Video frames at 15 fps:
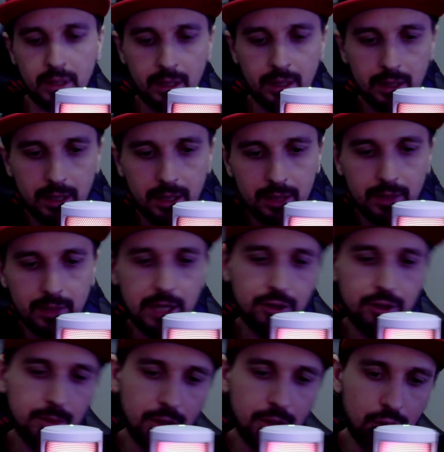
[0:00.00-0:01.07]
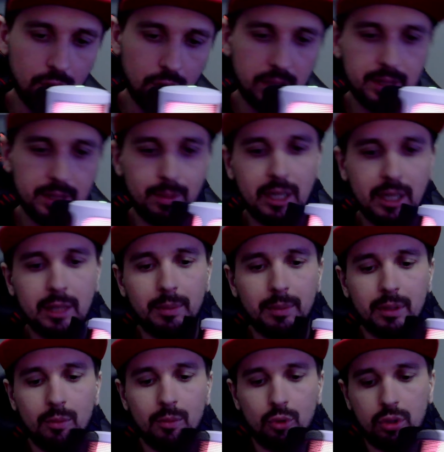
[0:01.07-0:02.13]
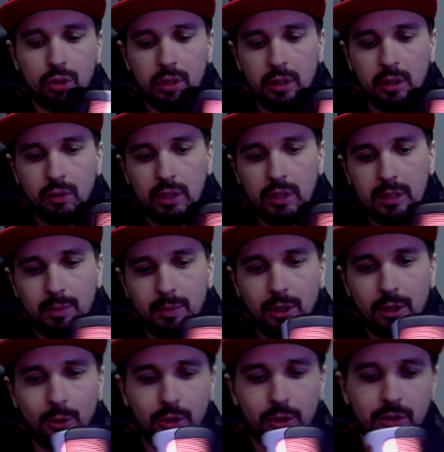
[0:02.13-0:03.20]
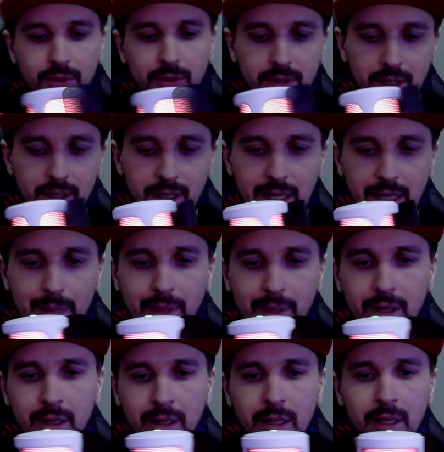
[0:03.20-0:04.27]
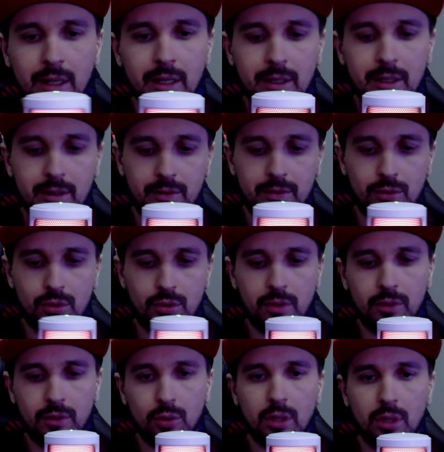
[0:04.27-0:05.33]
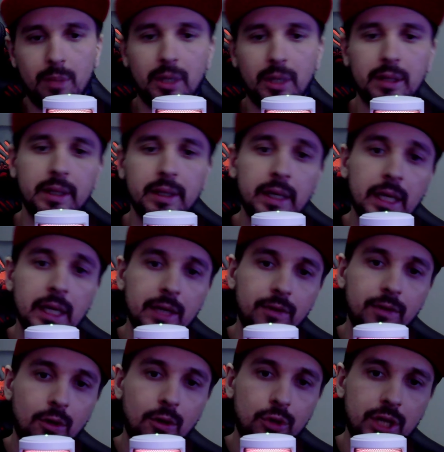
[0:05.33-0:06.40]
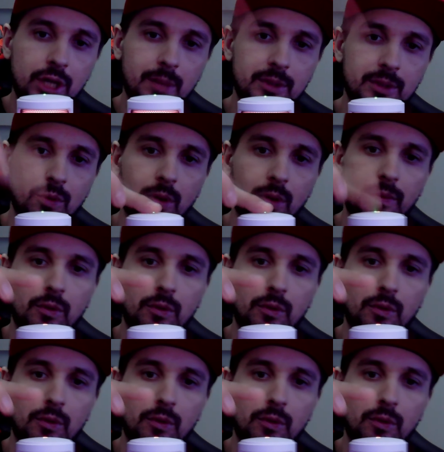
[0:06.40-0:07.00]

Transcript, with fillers: Разворачиваем еще раз обратно, потому что у нас перекрутился кабель. Все, вернули обратно. Выключаем звук.